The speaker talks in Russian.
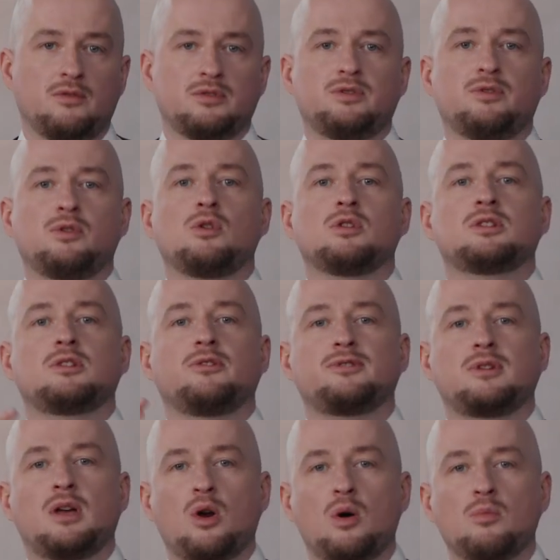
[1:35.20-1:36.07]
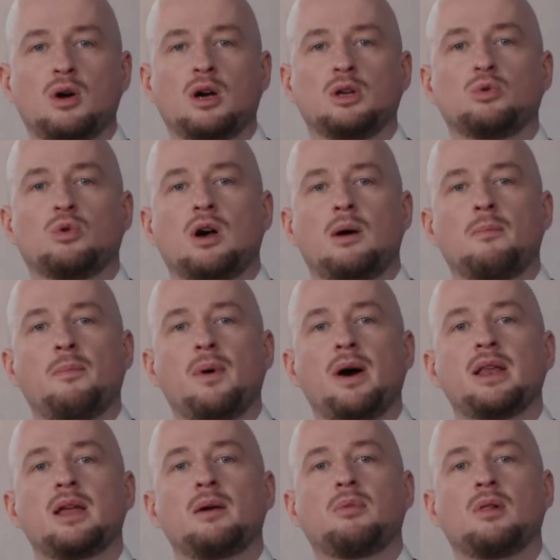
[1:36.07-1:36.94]
В 1992 году
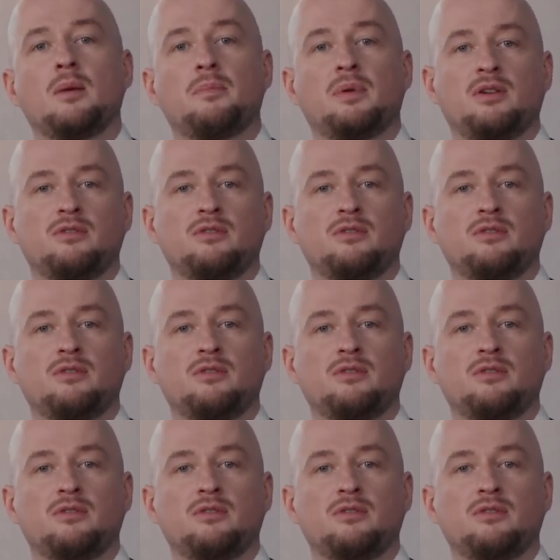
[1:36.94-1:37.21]
компания была